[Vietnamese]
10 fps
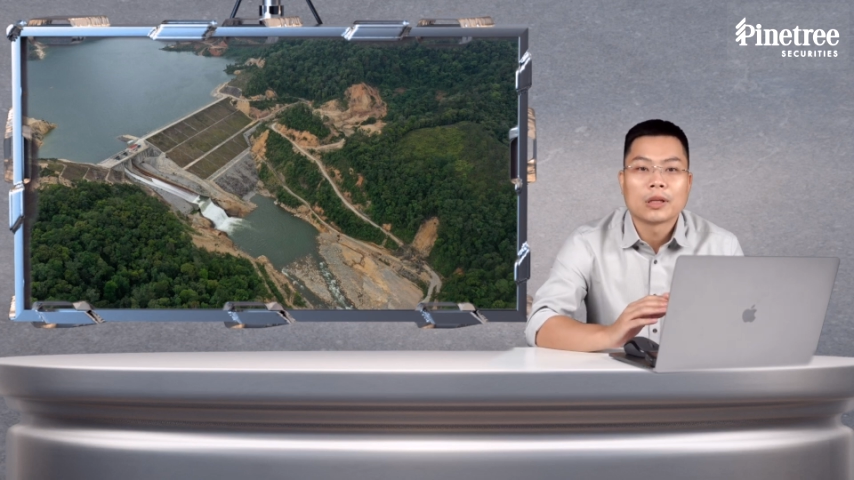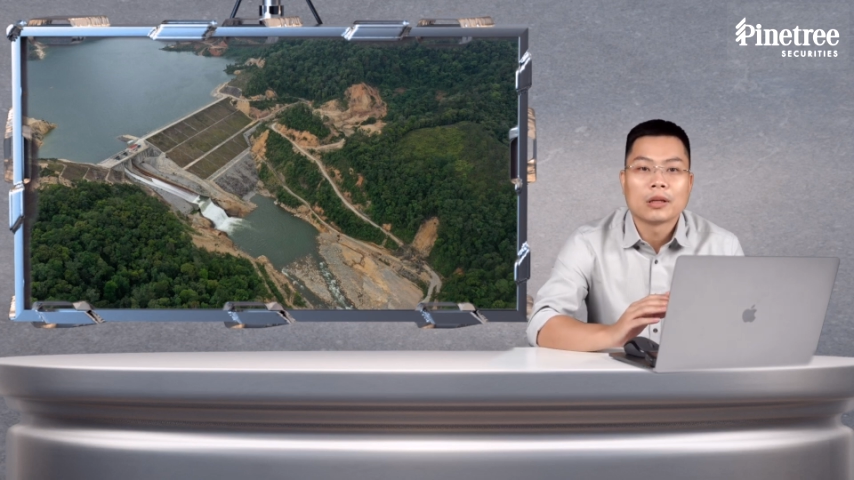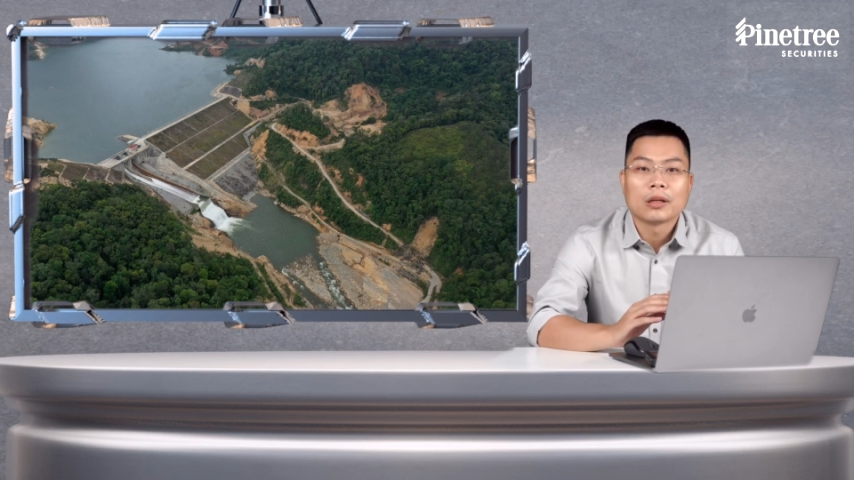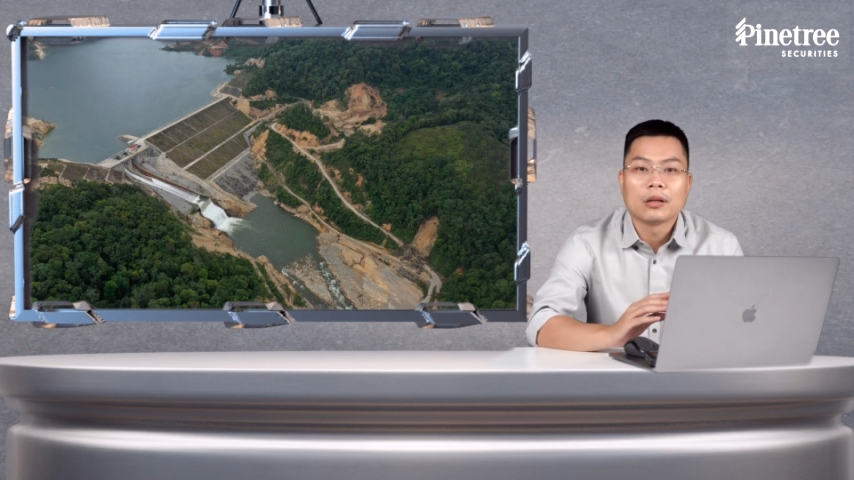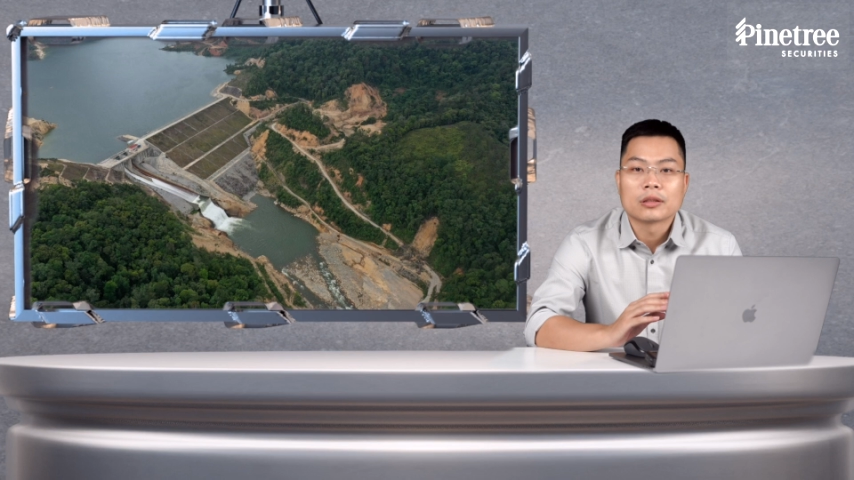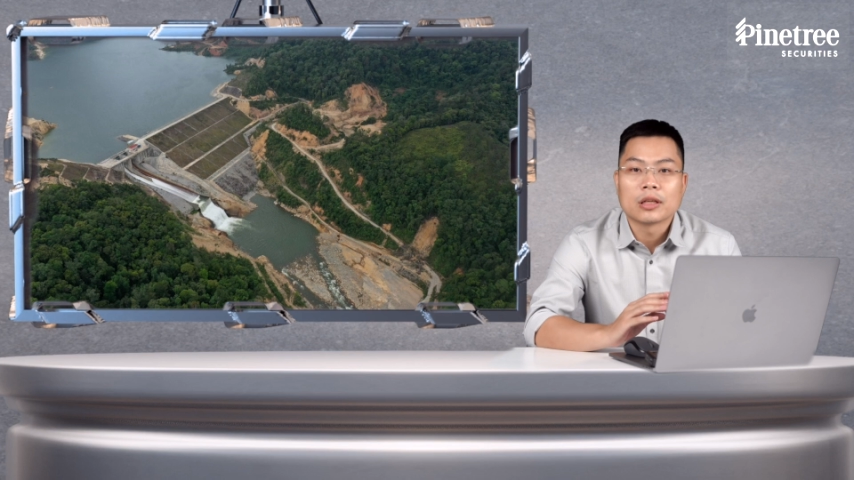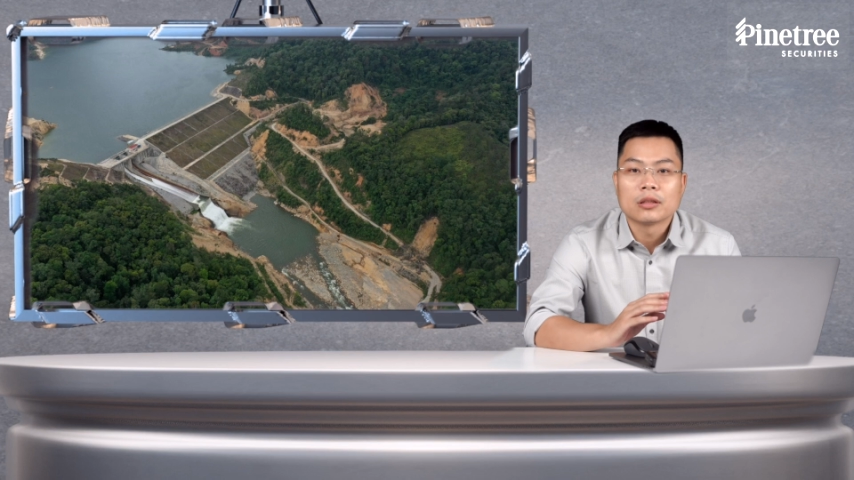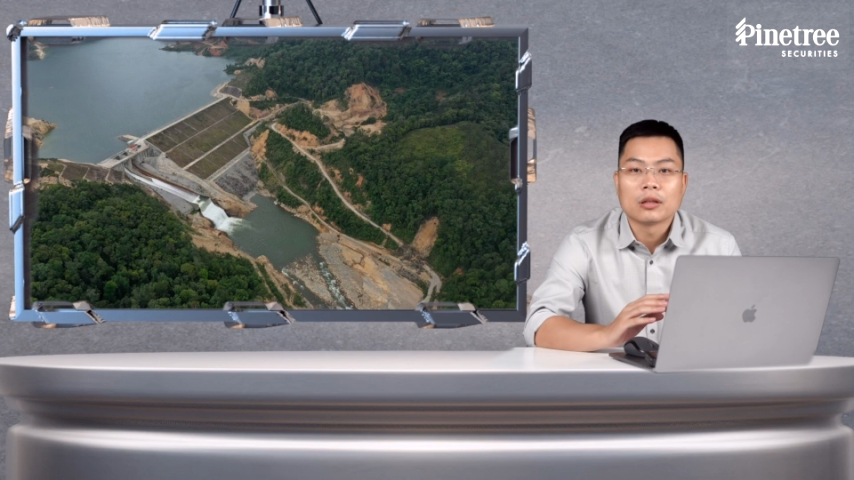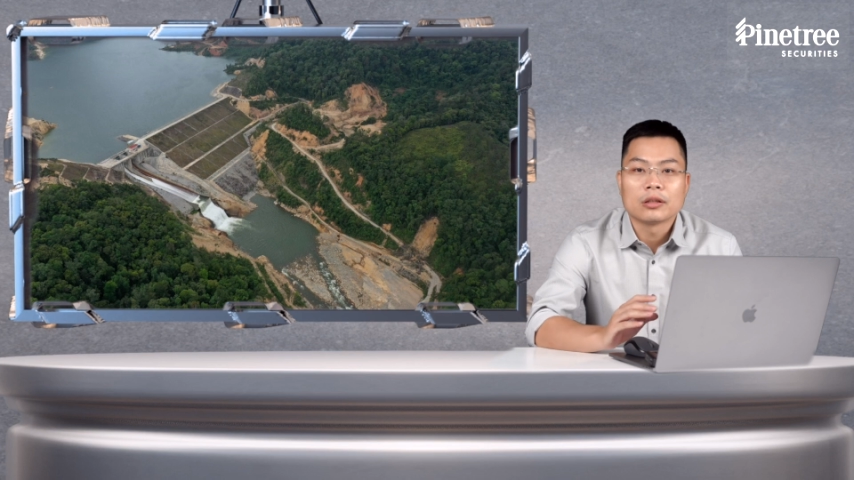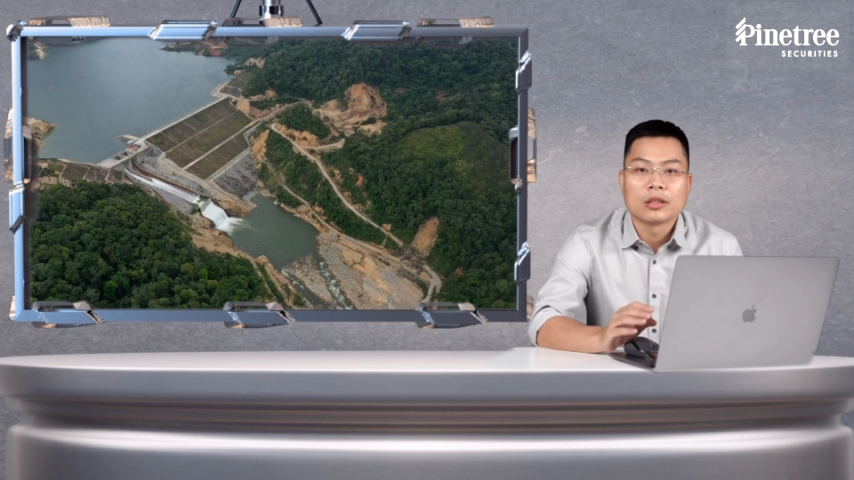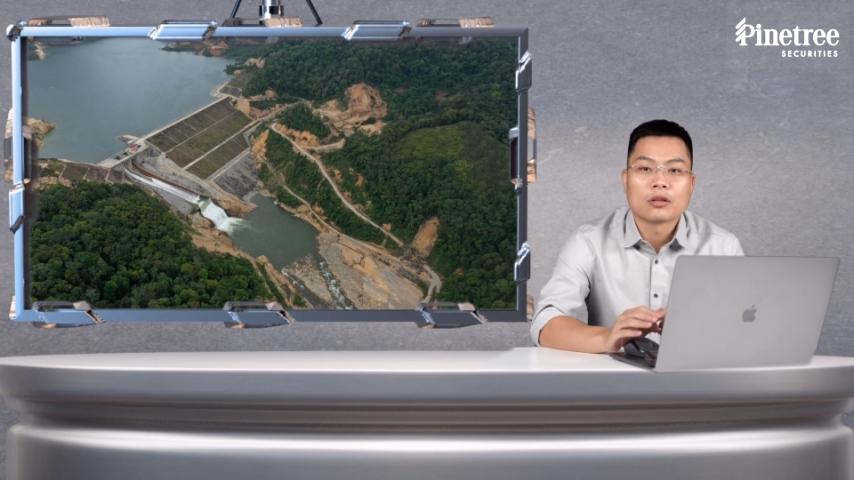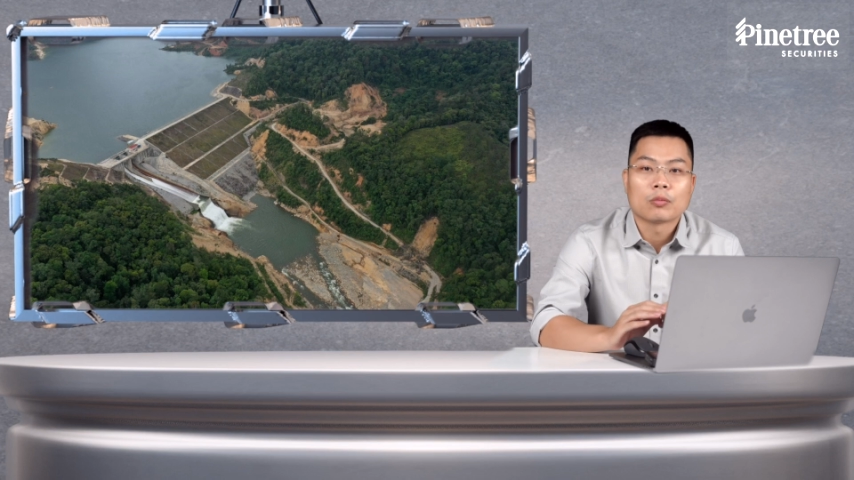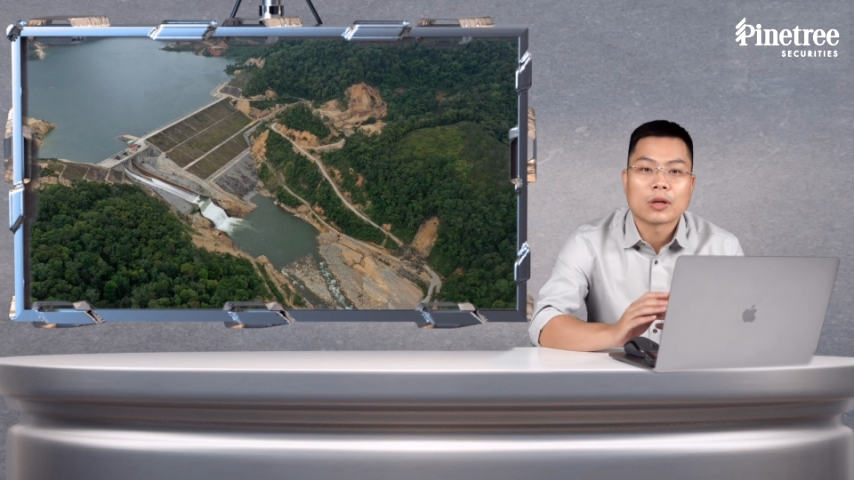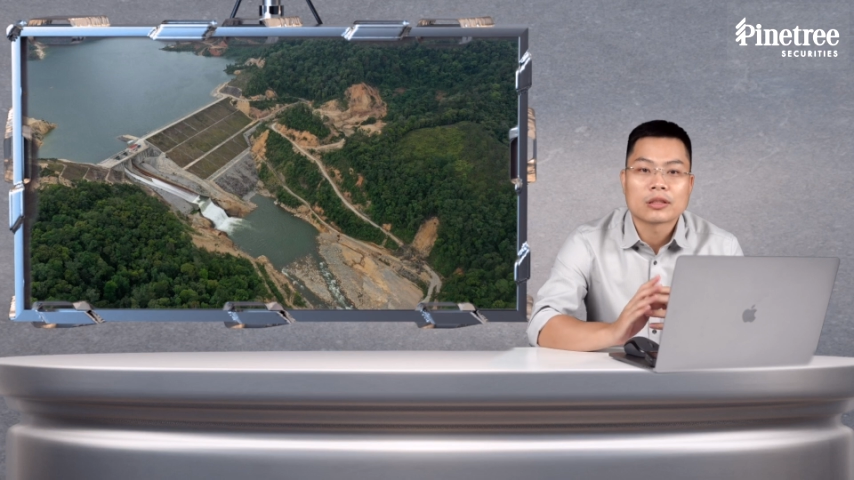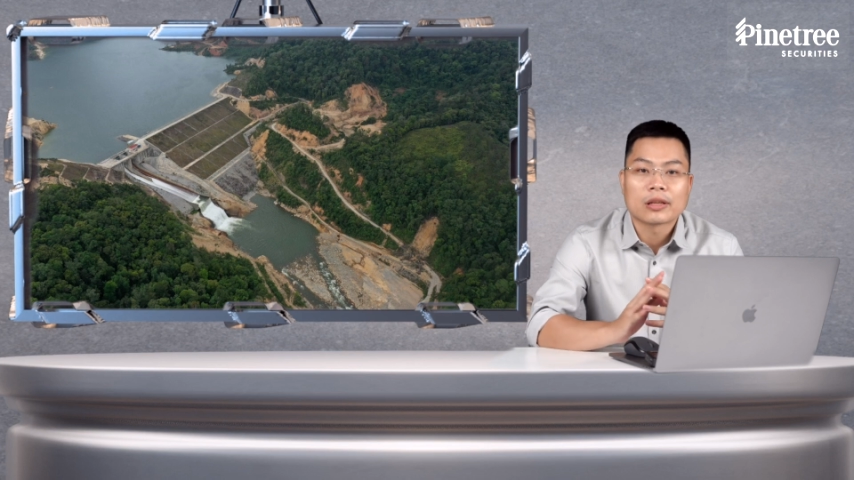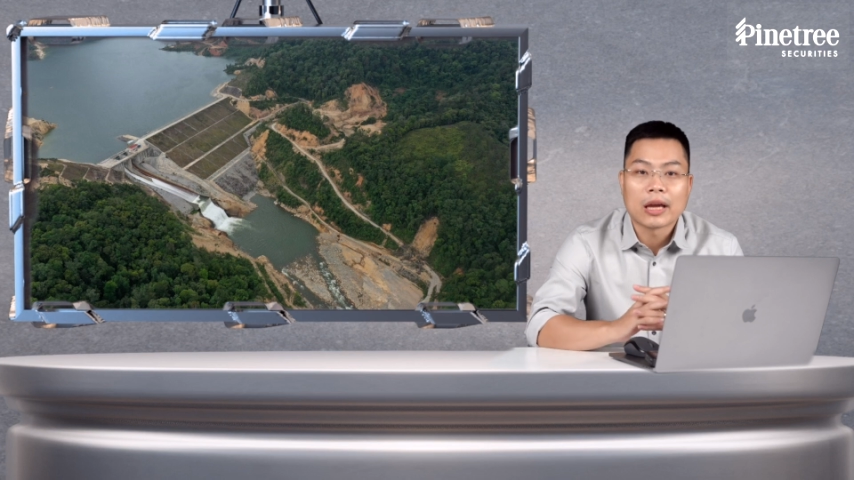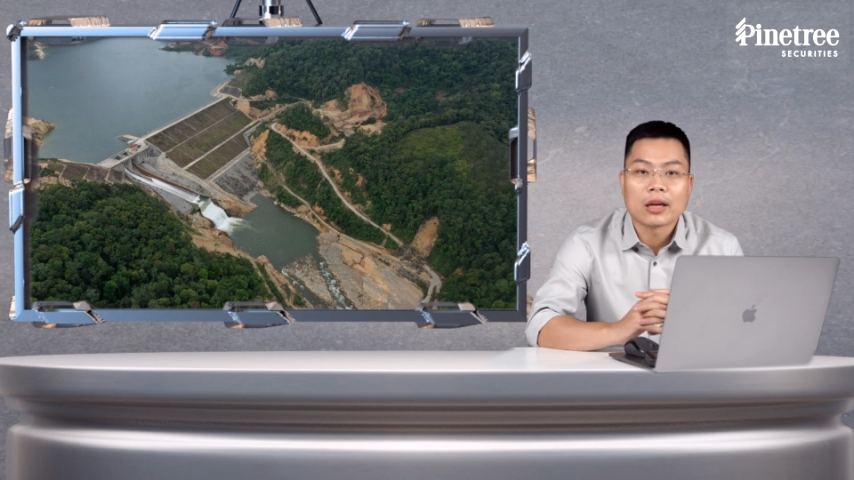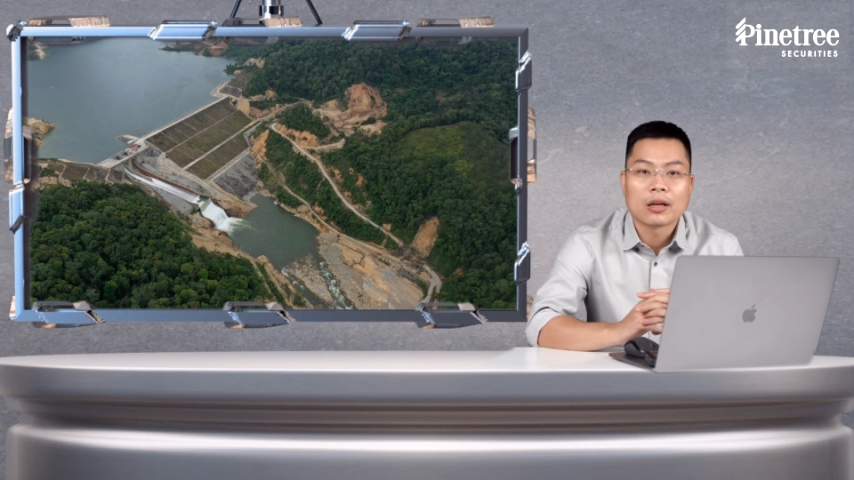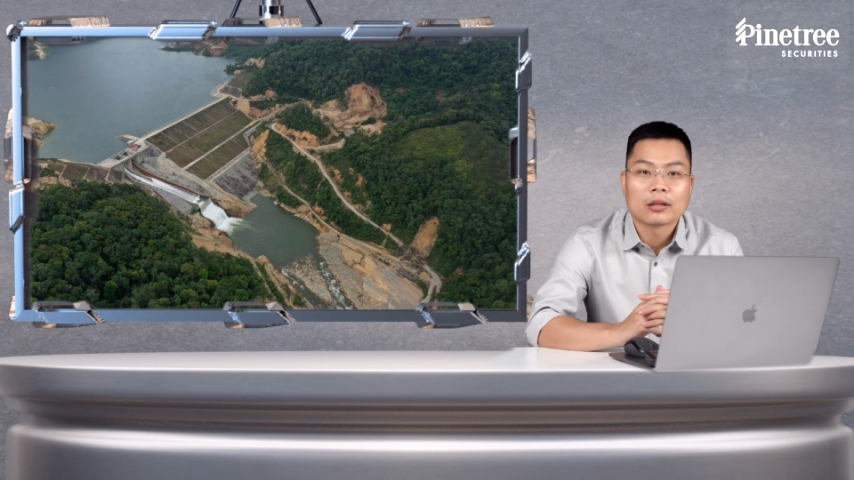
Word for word: thì được xây dựng ở trên dòng Đắc Ngá